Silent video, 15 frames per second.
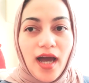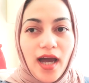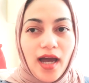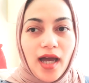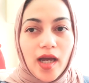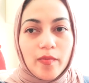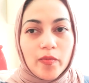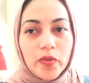
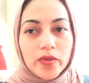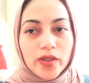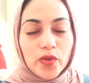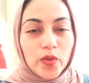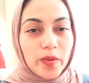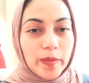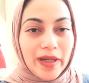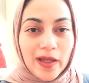um, ওটা
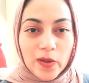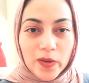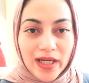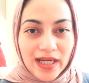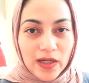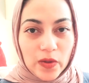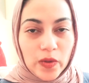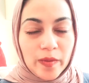খুবই ভালো
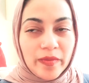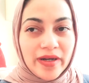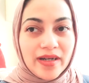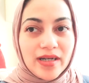লাগলো আমার